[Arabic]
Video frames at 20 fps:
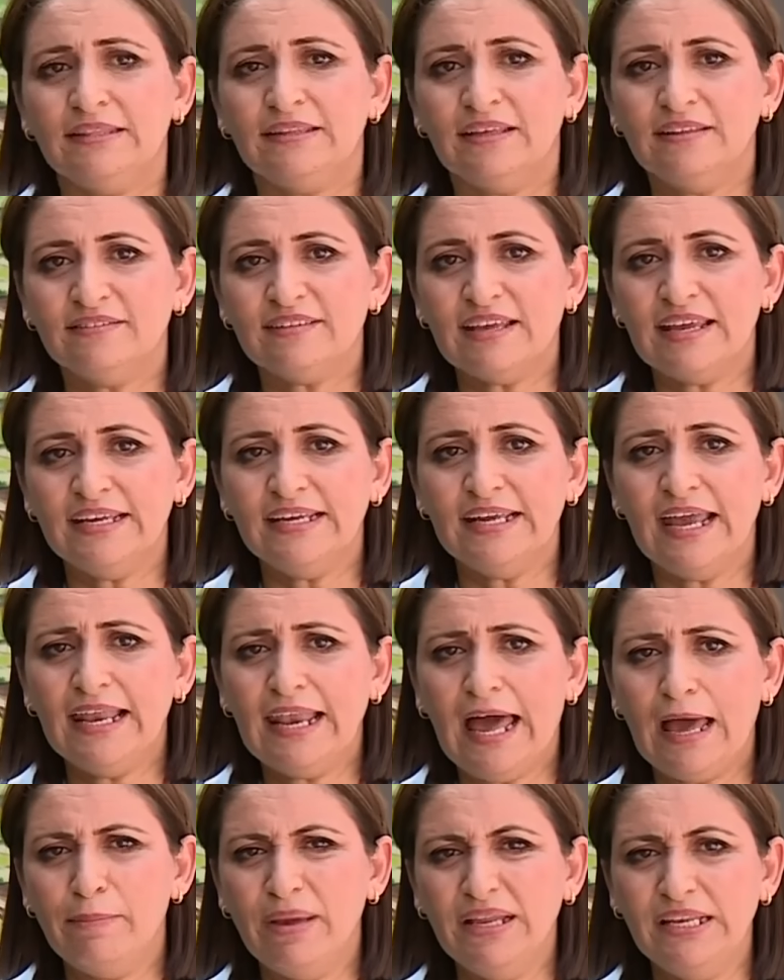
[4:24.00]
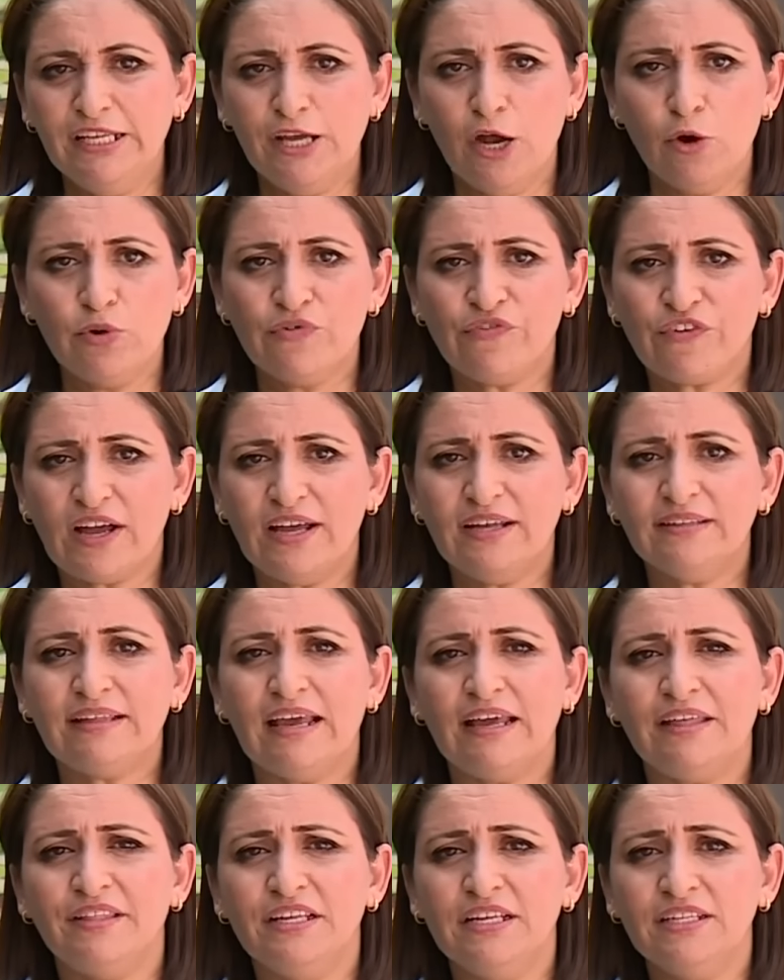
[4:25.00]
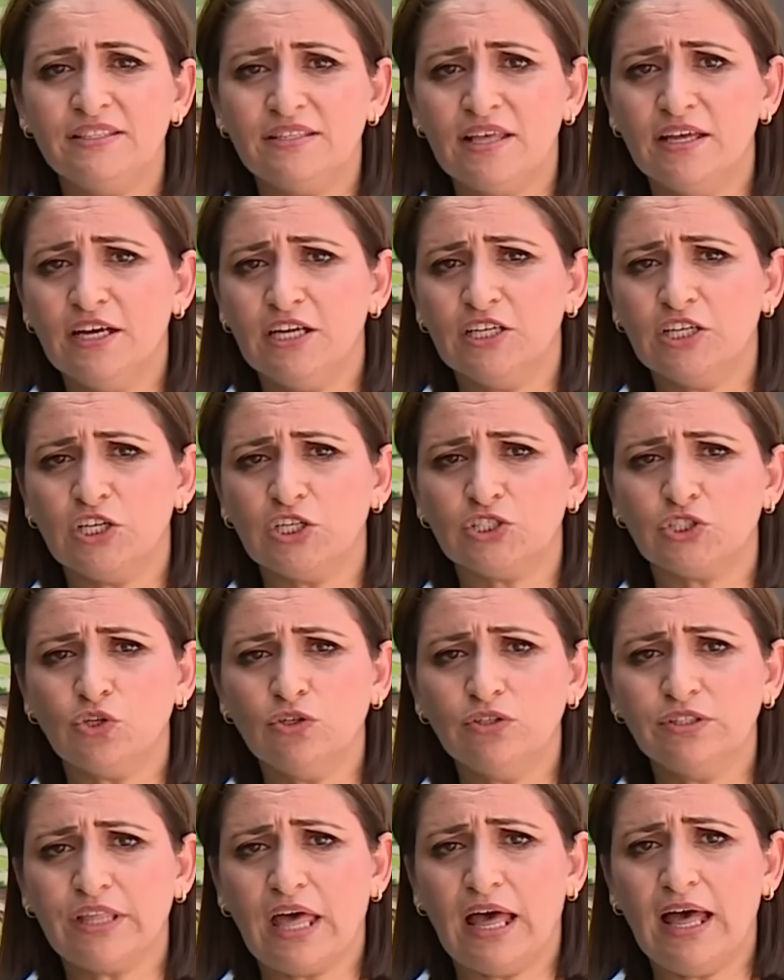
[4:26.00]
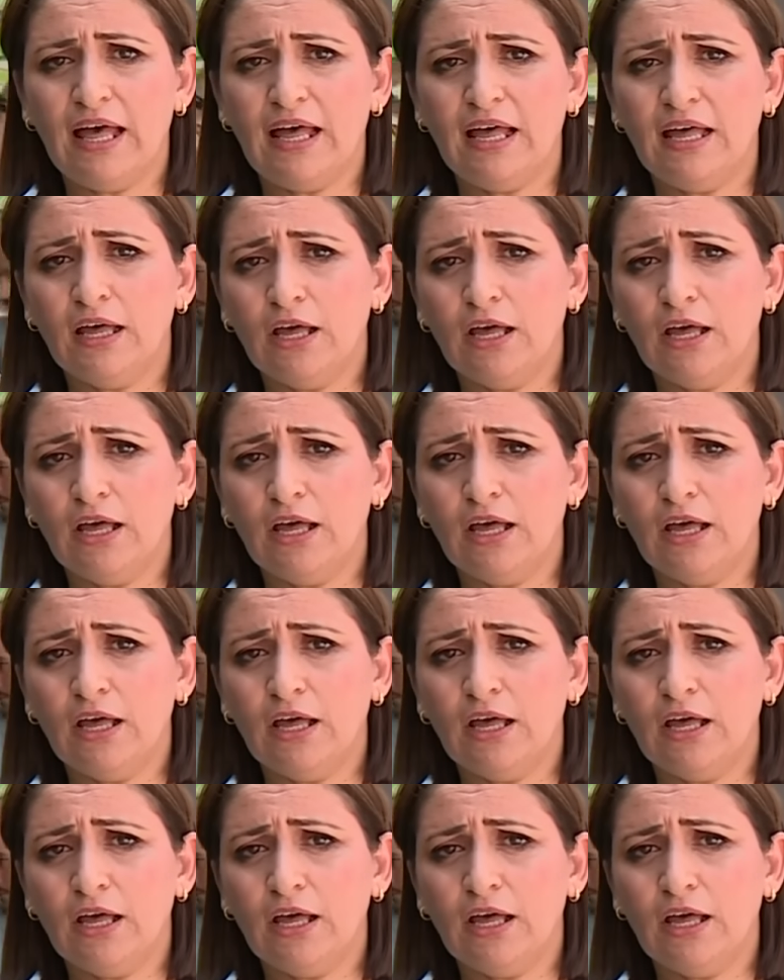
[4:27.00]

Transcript: تنتهي العملية وفق تحديث السلطة آه،